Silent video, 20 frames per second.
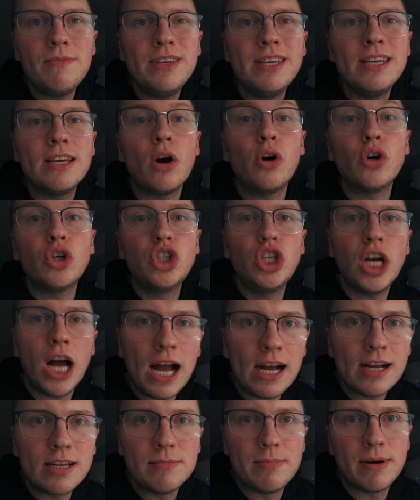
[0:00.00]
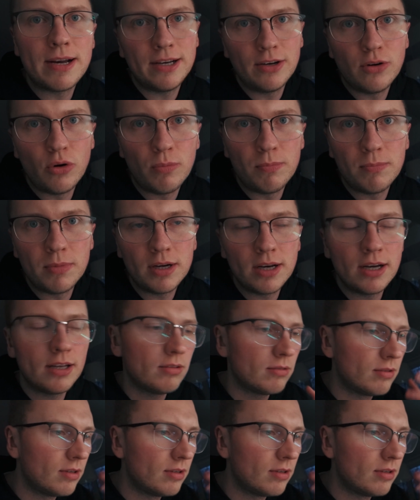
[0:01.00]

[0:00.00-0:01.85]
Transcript: wie ich auch Schagel bei den Open begleite.